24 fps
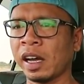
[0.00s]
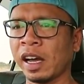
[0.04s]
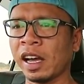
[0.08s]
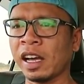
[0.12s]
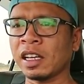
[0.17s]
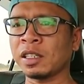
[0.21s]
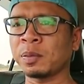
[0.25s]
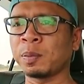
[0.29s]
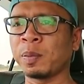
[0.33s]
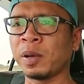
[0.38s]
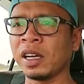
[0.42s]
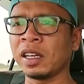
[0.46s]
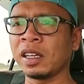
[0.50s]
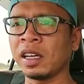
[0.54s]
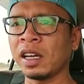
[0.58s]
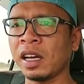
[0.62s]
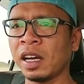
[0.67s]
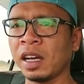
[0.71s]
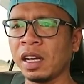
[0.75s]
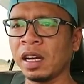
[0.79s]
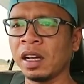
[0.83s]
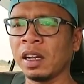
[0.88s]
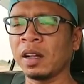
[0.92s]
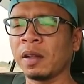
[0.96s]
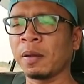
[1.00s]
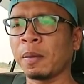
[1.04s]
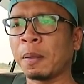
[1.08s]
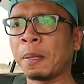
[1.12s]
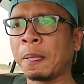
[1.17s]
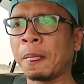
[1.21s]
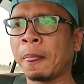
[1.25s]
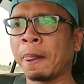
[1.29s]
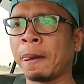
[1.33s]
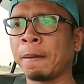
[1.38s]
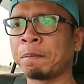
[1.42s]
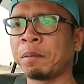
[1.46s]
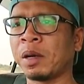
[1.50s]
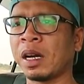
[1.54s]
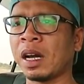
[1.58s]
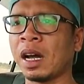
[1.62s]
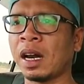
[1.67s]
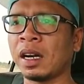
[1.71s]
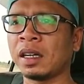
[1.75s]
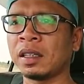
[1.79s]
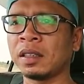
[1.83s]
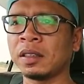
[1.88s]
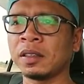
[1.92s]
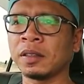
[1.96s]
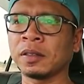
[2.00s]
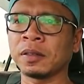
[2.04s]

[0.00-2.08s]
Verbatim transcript: SBY, dan